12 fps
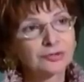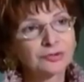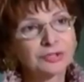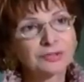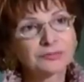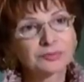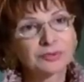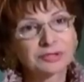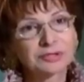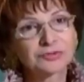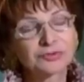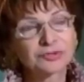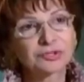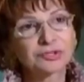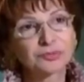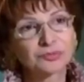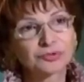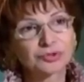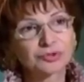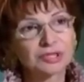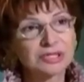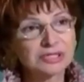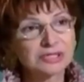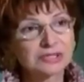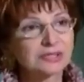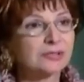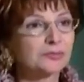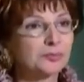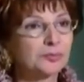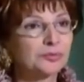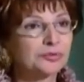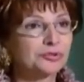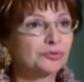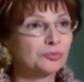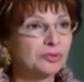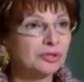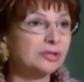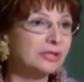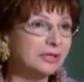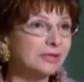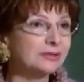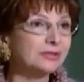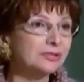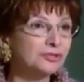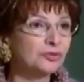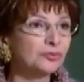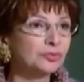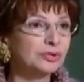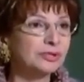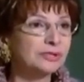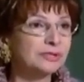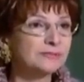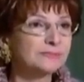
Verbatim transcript: Но я отношусь к тому, что есть по судьбе, так, как должно быть.